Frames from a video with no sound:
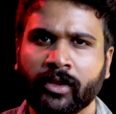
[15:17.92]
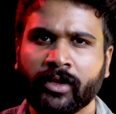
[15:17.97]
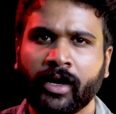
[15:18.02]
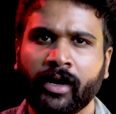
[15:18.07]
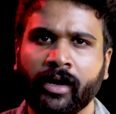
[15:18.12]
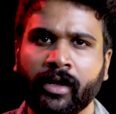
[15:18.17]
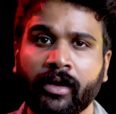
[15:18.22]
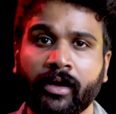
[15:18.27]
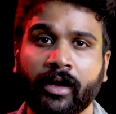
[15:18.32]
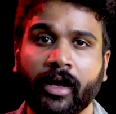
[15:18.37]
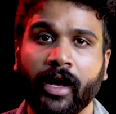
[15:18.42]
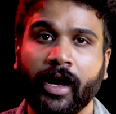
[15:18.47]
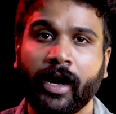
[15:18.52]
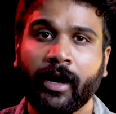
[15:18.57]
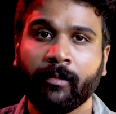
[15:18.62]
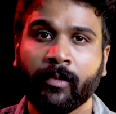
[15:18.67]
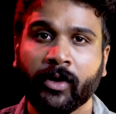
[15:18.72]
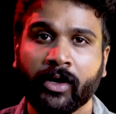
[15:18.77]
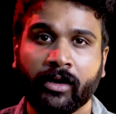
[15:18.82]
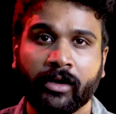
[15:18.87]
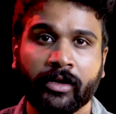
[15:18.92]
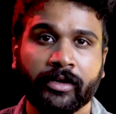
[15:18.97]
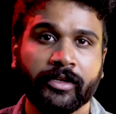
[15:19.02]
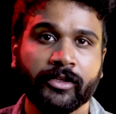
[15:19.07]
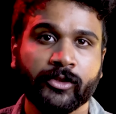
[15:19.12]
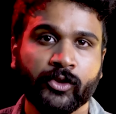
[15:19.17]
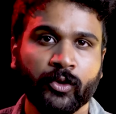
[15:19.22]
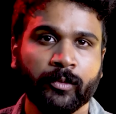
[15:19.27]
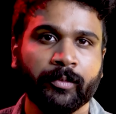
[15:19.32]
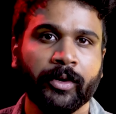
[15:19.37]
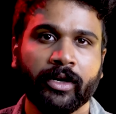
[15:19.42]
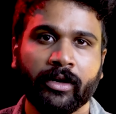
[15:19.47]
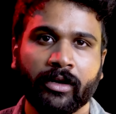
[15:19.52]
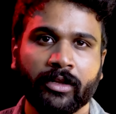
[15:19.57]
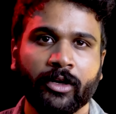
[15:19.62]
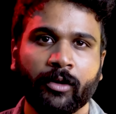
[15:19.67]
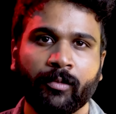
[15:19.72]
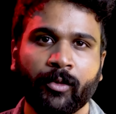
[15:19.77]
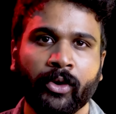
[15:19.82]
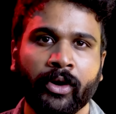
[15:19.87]
ஸோ அதனால ஆம்பர் அலர்ட் இஷ்யூ
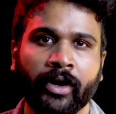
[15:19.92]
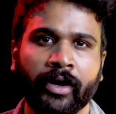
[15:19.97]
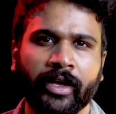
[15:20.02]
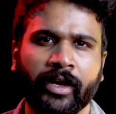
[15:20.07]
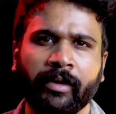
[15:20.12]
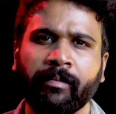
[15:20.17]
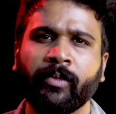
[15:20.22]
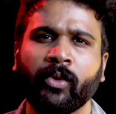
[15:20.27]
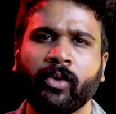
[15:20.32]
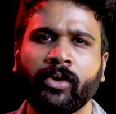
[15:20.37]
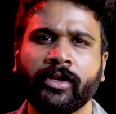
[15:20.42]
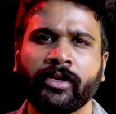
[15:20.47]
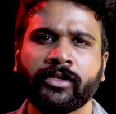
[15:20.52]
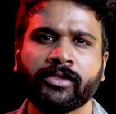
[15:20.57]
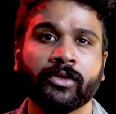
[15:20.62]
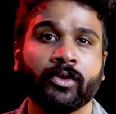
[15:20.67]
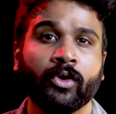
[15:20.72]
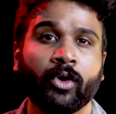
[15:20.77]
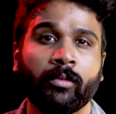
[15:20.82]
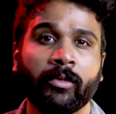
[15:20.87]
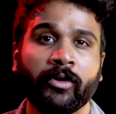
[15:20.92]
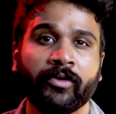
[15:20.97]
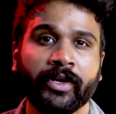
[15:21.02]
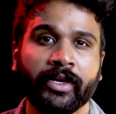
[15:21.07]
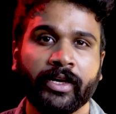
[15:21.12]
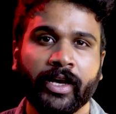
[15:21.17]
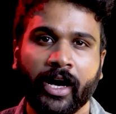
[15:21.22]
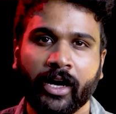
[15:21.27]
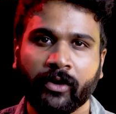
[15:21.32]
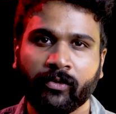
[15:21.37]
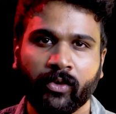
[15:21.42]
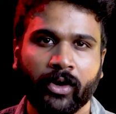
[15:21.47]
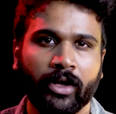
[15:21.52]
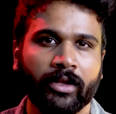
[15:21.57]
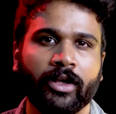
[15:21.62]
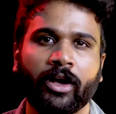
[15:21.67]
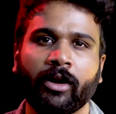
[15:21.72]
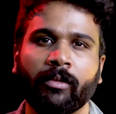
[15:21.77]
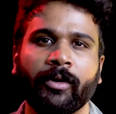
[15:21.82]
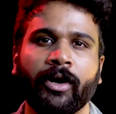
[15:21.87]
பண்றதுக்கு முன்னாடி போலீஸ் ரொம்பவே கேர்ஃபுல்லா
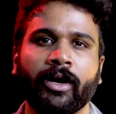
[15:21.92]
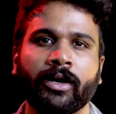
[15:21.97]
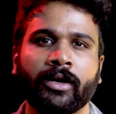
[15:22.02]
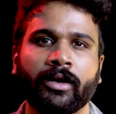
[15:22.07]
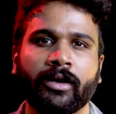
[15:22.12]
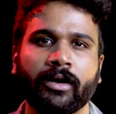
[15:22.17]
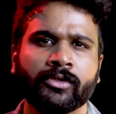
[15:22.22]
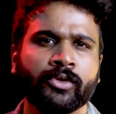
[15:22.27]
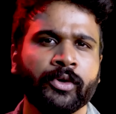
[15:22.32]
தான் இருப்பாங்க